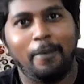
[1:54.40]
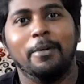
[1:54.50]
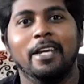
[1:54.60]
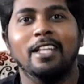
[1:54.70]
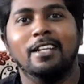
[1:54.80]

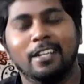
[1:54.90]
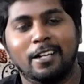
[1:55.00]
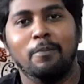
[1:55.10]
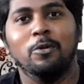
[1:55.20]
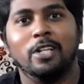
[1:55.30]
அப்படியே தான்
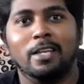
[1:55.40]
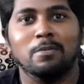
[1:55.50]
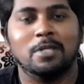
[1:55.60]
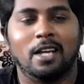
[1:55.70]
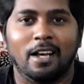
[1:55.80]
கம்ப்யூட்டர்
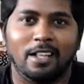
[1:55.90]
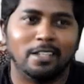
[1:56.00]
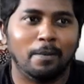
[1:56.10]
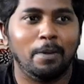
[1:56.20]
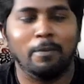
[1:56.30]
கேம்ஸ்
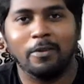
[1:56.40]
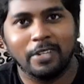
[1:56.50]
அதுக்கப்புறமா